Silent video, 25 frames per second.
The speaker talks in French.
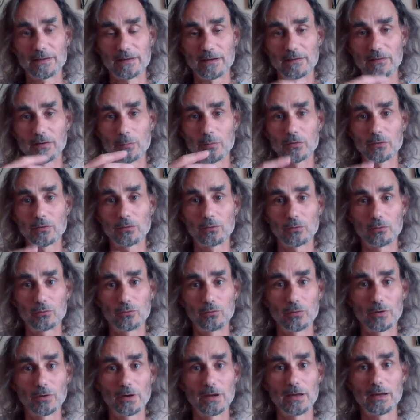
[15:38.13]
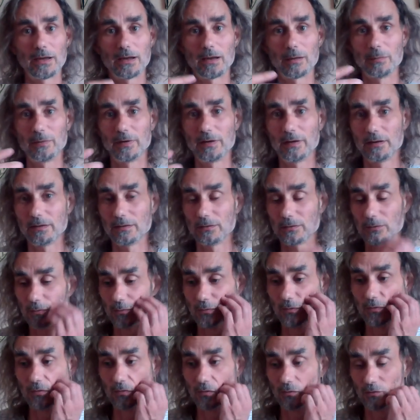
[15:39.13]
a vraiment structuré et amené euh,
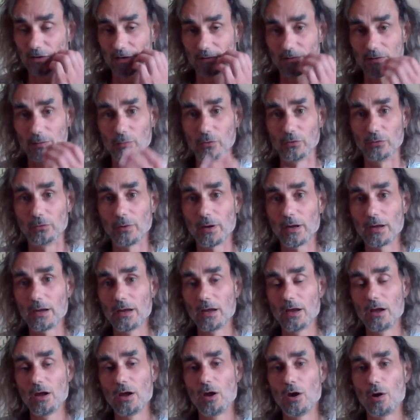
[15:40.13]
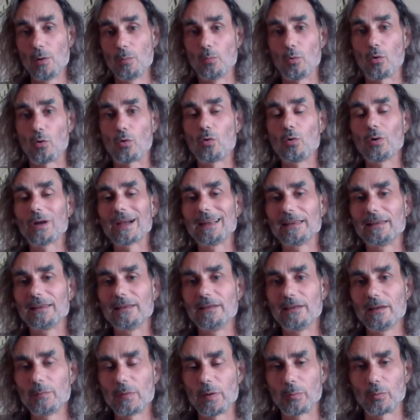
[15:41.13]
tout ce dont j'avais besoin pour
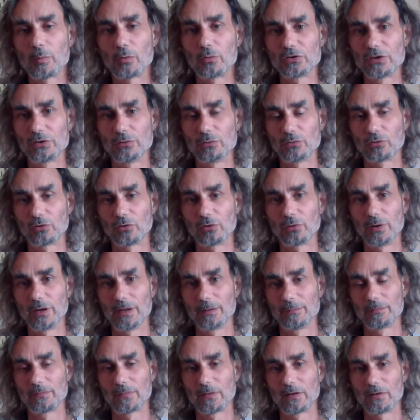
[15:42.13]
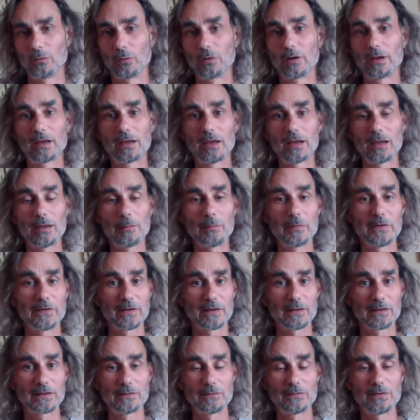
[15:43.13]
concrétiser mes projets d'aujourd'hui. Donc créer mes
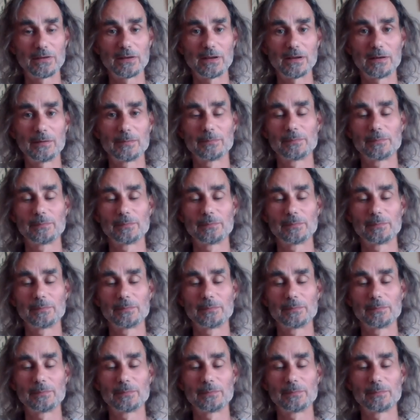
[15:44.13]
activités.